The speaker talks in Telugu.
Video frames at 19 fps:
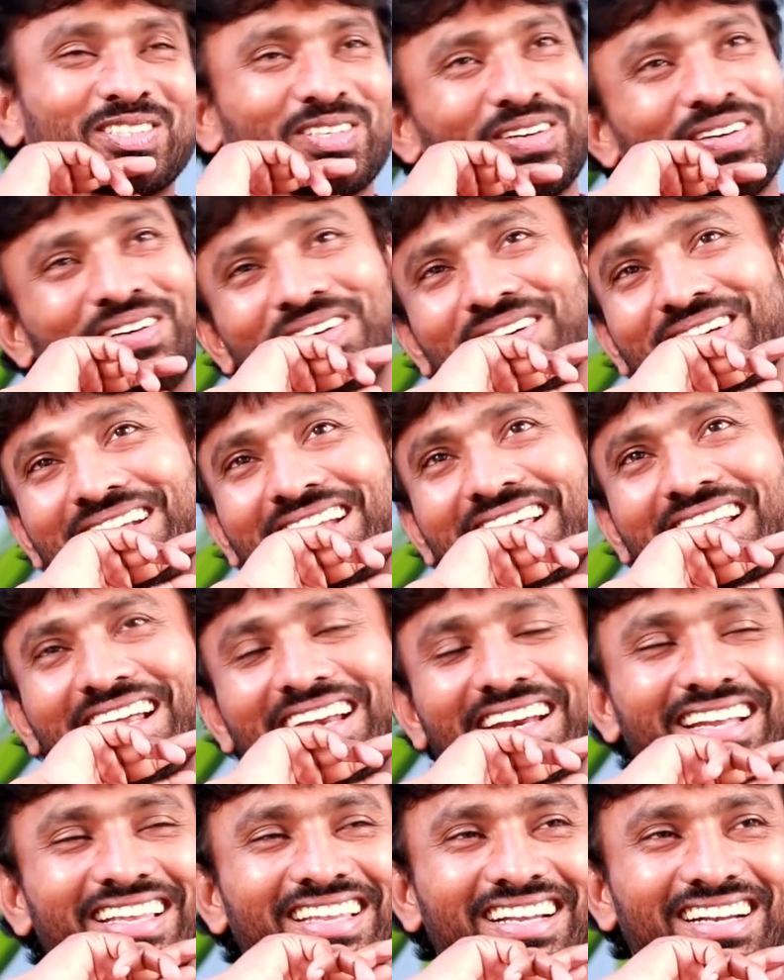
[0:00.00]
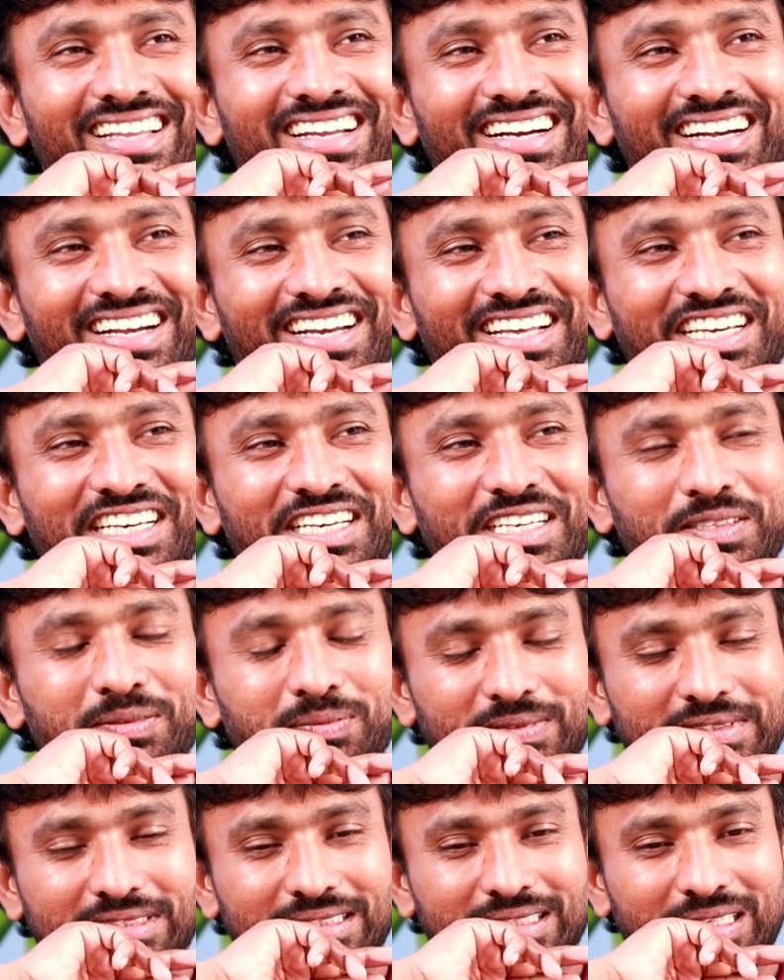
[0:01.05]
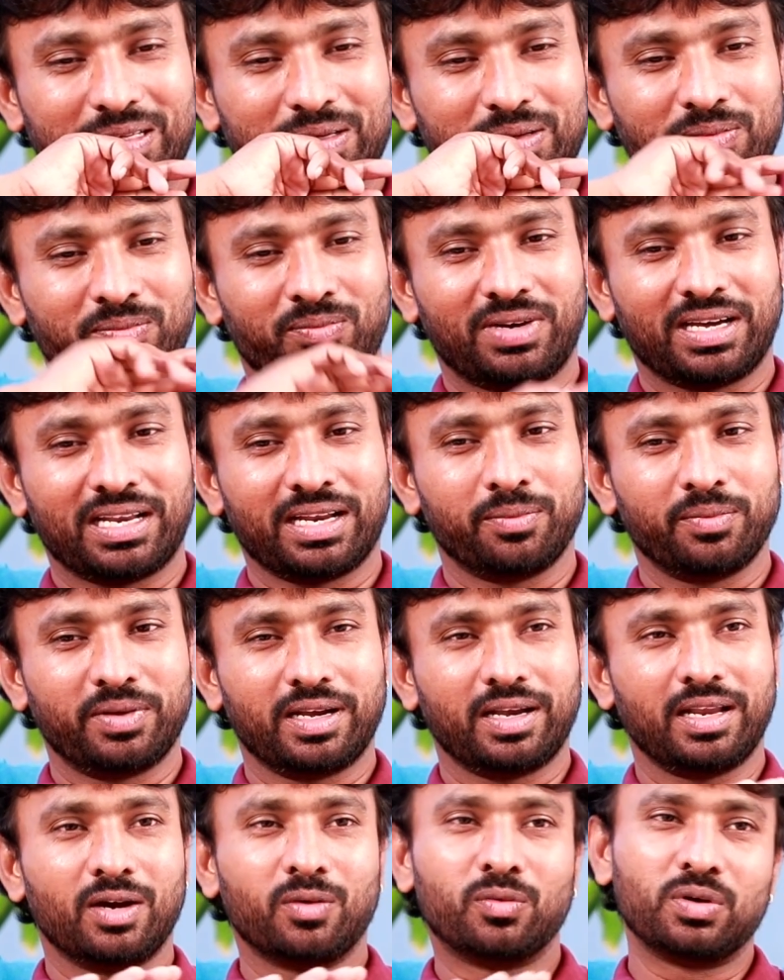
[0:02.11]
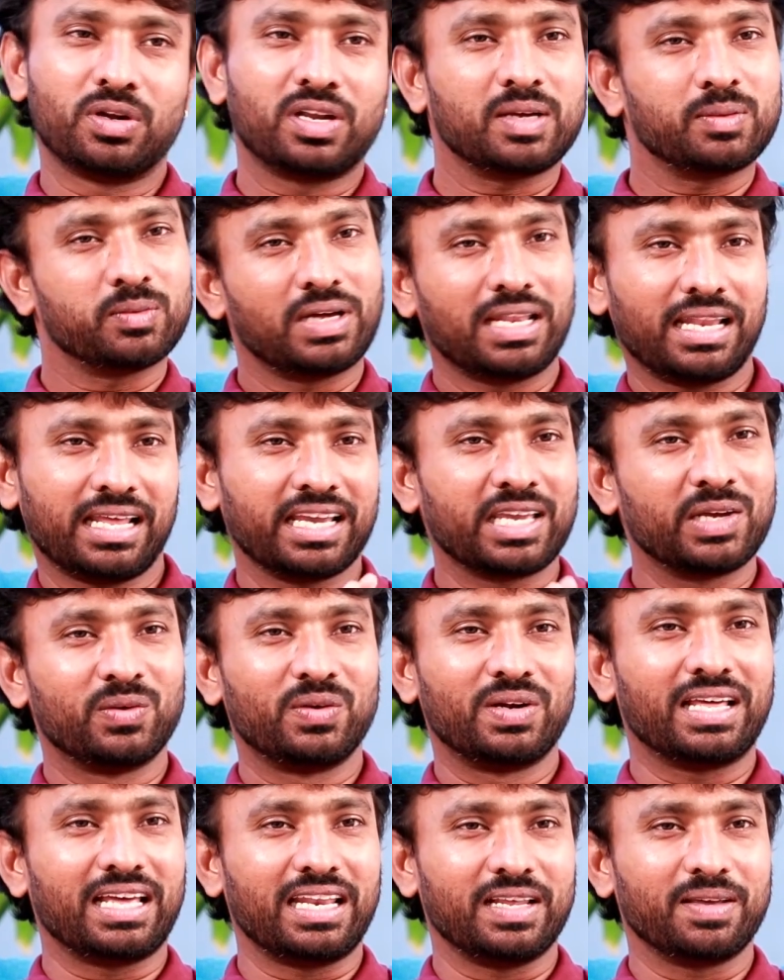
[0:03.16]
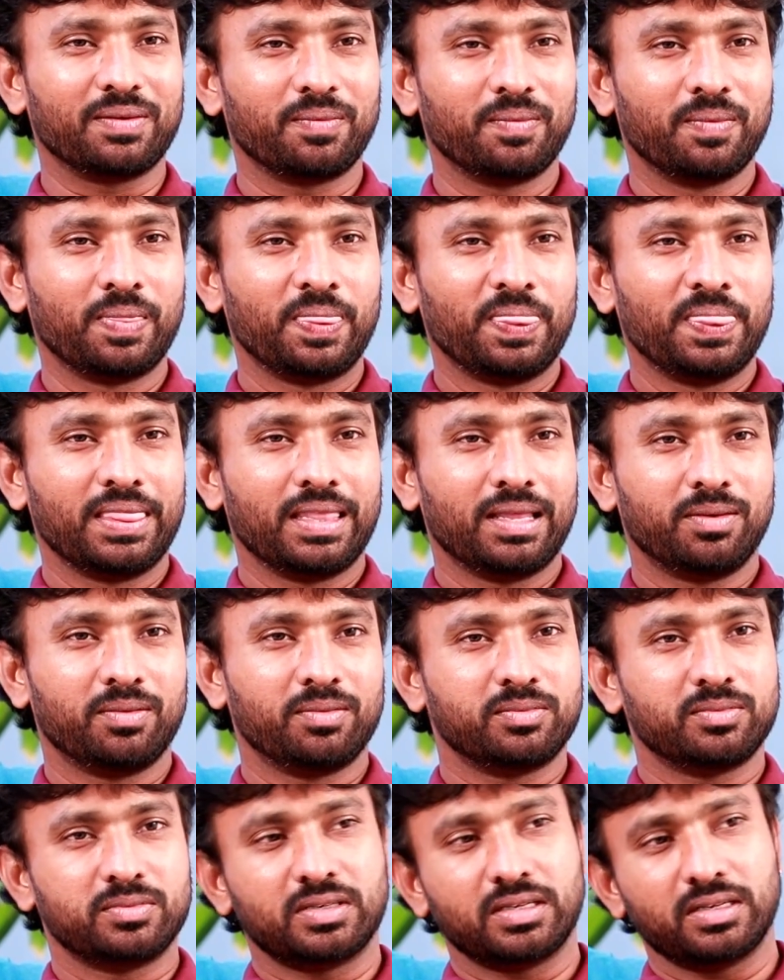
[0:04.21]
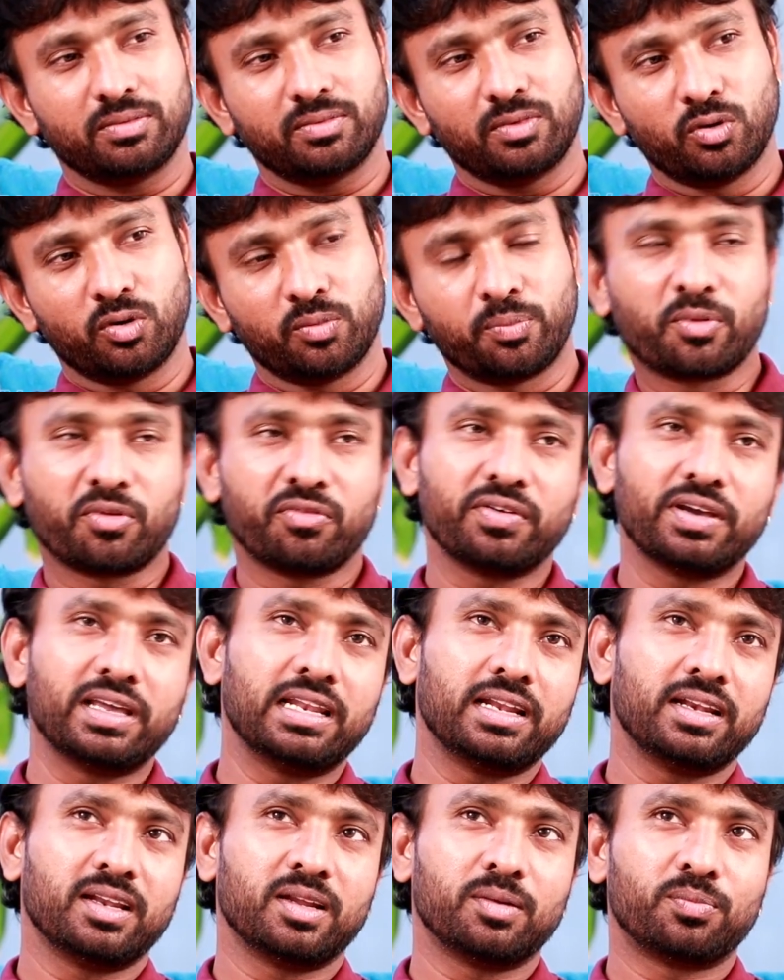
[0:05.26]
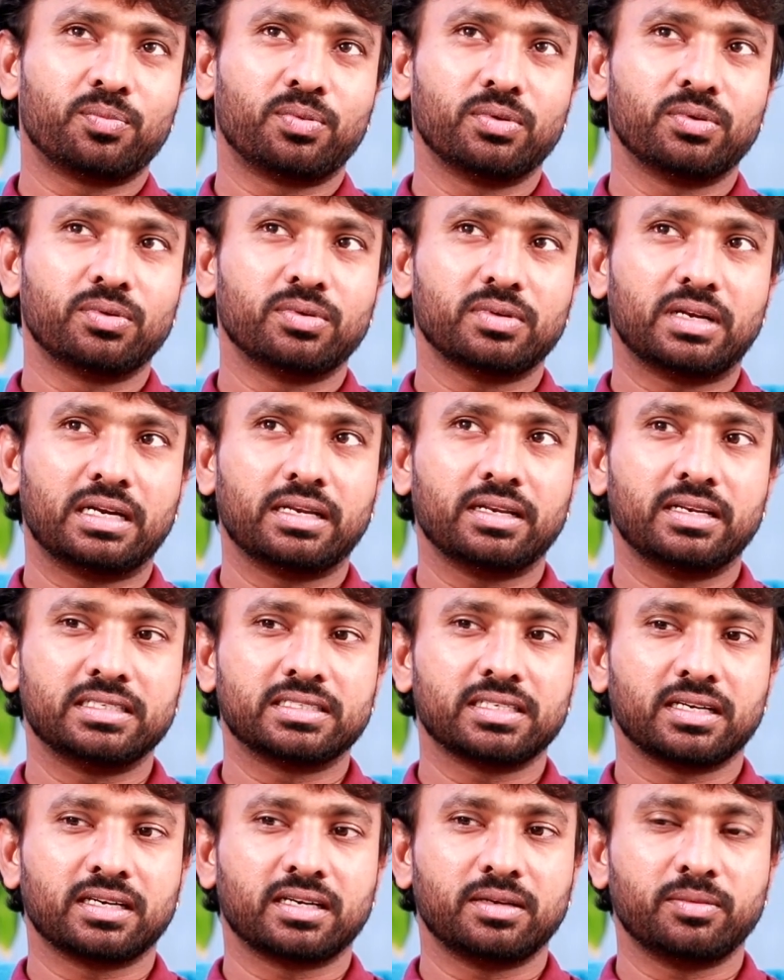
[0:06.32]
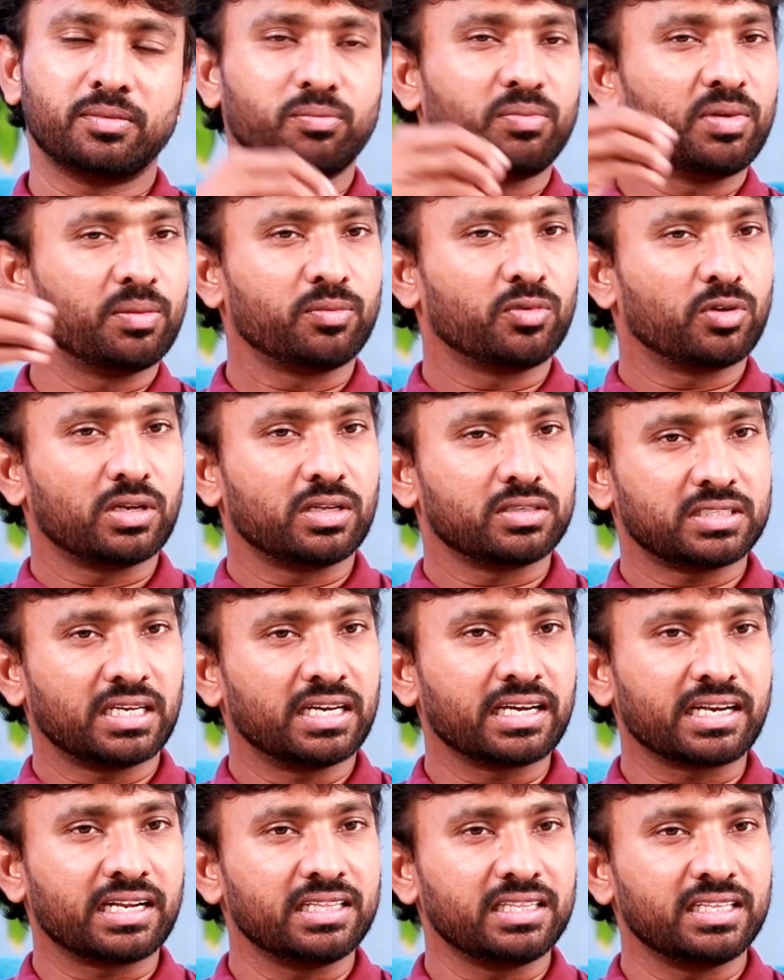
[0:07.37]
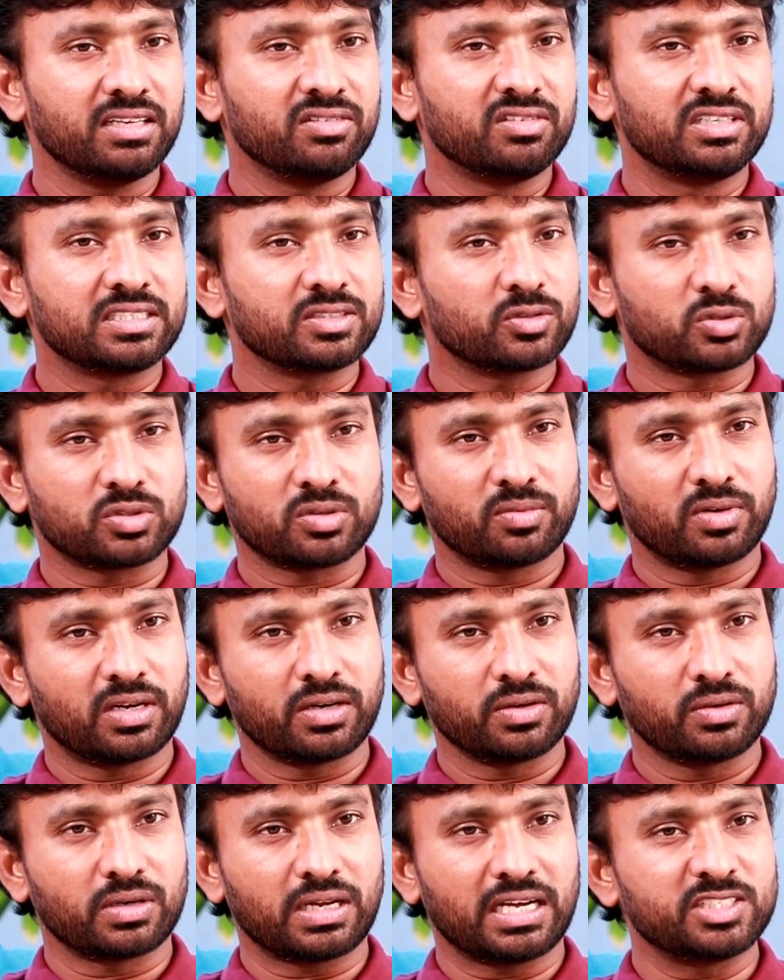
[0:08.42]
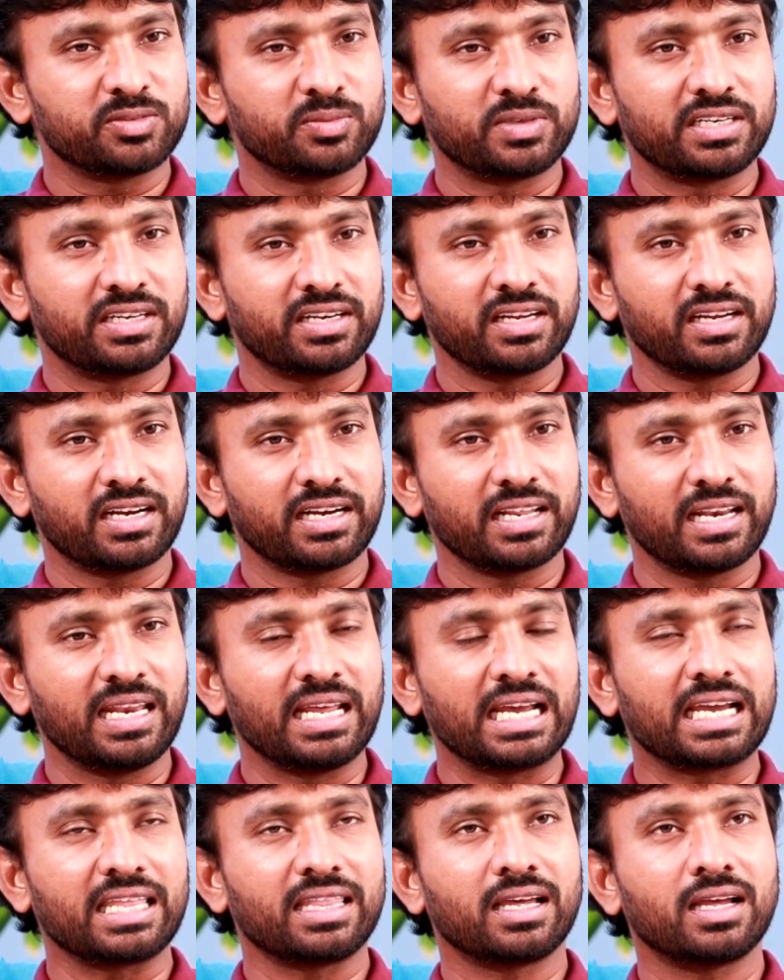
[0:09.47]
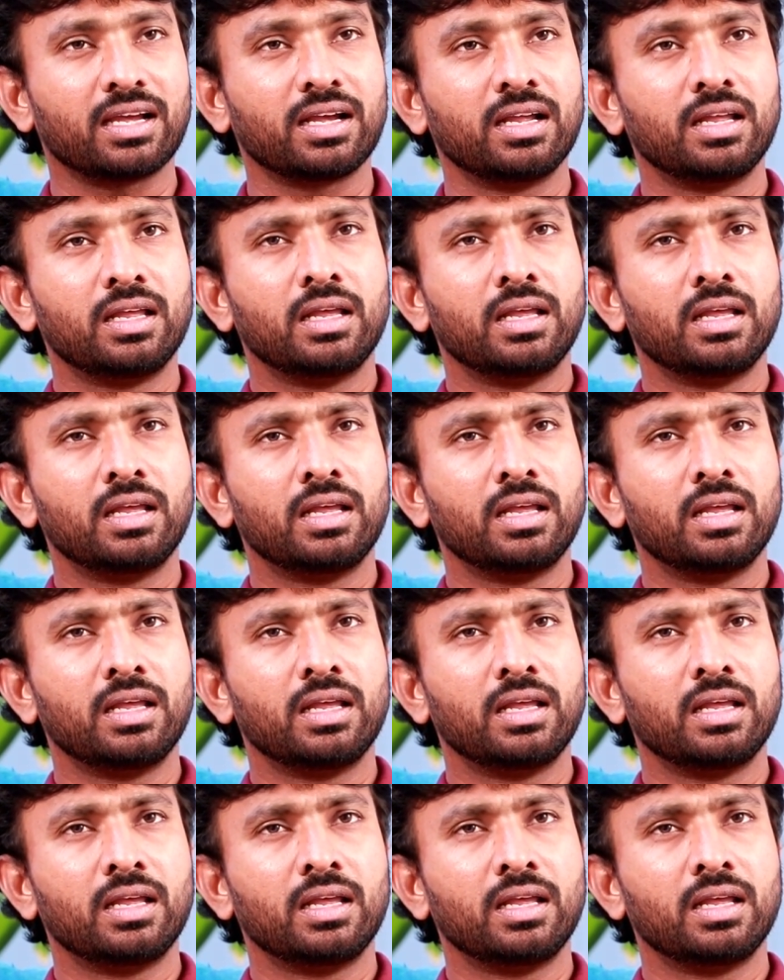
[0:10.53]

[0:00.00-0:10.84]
సో నేను అనేది ఏంటంటే మనం ఎలా ఉంటామో అలాగే ఉండాలి లో ప్రొఫైల్ అన్నప్పుడు అంటే నిజంగా మేము మొన్న సంక్రాంతి ఈవెంట్స్ కోసం అటు రాజమండ్రి అటు వెళ్ళాం కదా